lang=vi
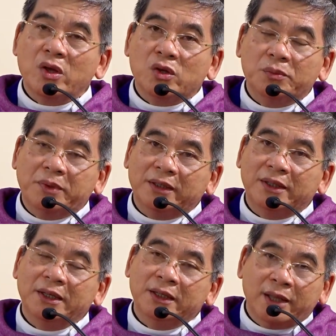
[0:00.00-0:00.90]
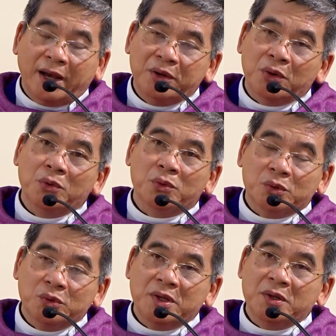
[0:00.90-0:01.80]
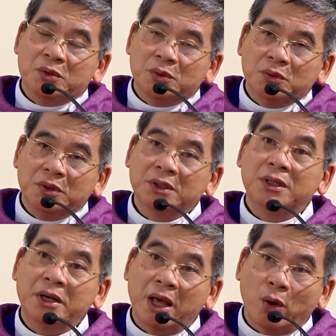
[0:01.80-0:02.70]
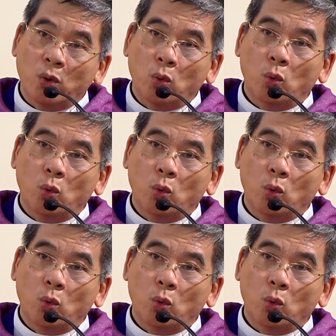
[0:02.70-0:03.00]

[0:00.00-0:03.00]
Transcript: chúng ta thấy thái độ của Chúa Giêsu như thế nào?